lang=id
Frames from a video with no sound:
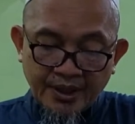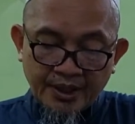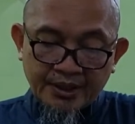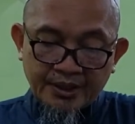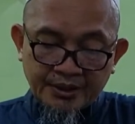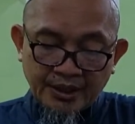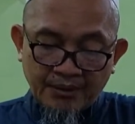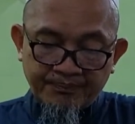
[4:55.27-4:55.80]

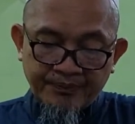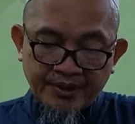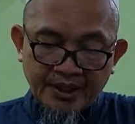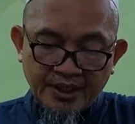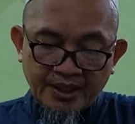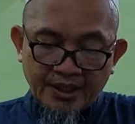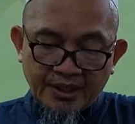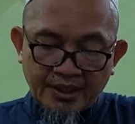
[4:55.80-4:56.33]
Yang keenam,
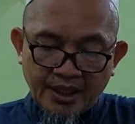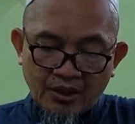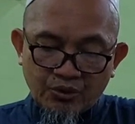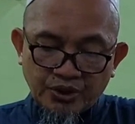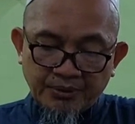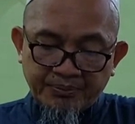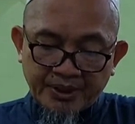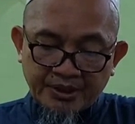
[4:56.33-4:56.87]

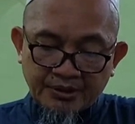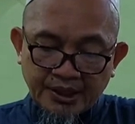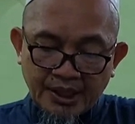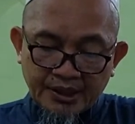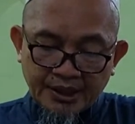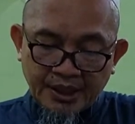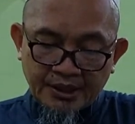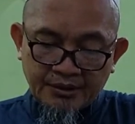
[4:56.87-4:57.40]
aku
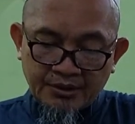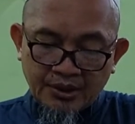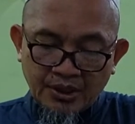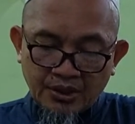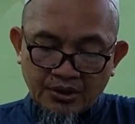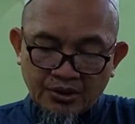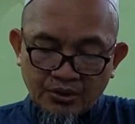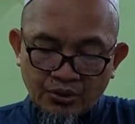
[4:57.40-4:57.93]
diperintahkan
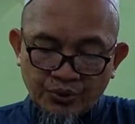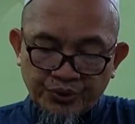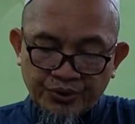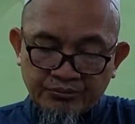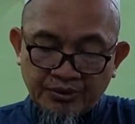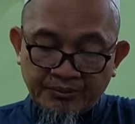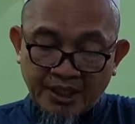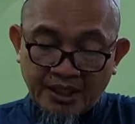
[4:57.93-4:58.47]

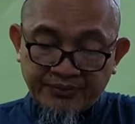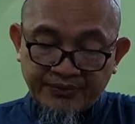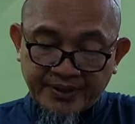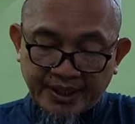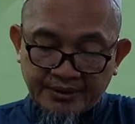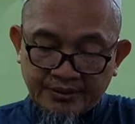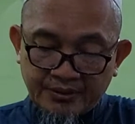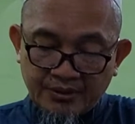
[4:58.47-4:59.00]
untuk
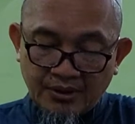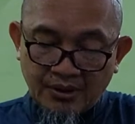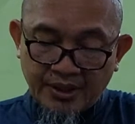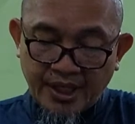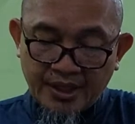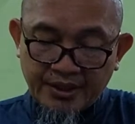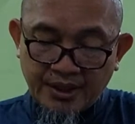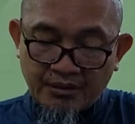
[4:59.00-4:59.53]
memaafkan
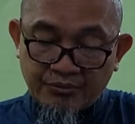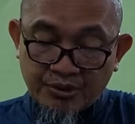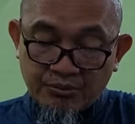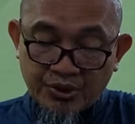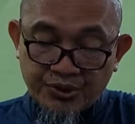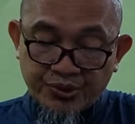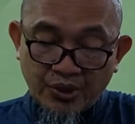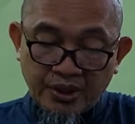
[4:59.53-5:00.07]
orang yang
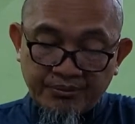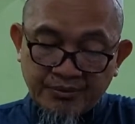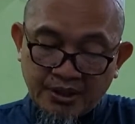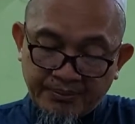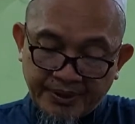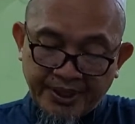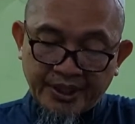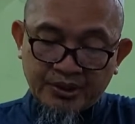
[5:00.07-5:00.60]
berbuat zolim
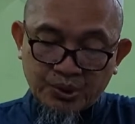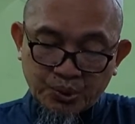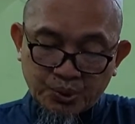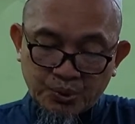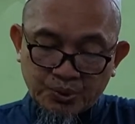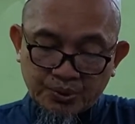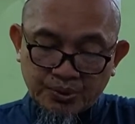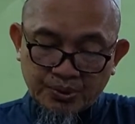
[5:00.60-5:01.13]
kepadaku.
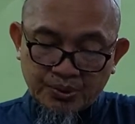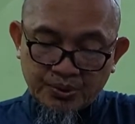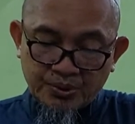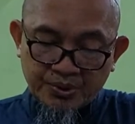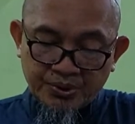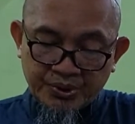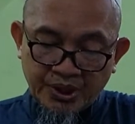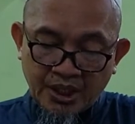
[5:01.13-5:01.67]

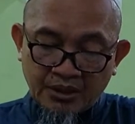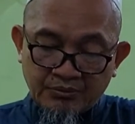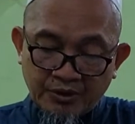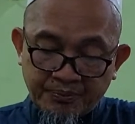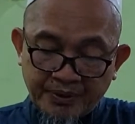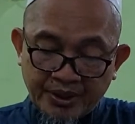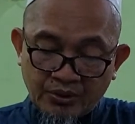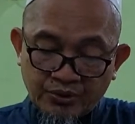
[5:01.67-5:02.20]
Jangan
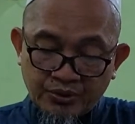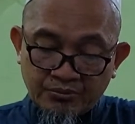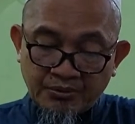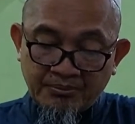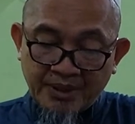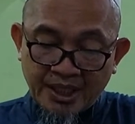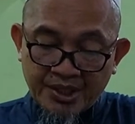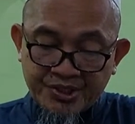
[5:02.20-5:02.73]
berpikir untuk
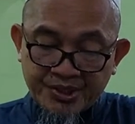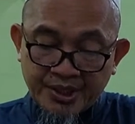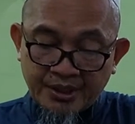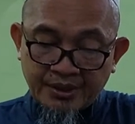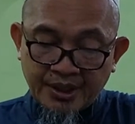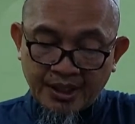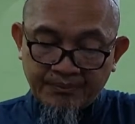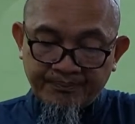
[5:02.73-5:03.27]
membalas
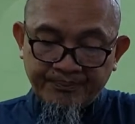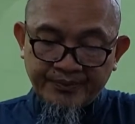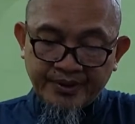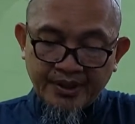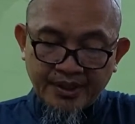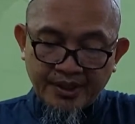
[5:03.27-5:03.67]
dendam.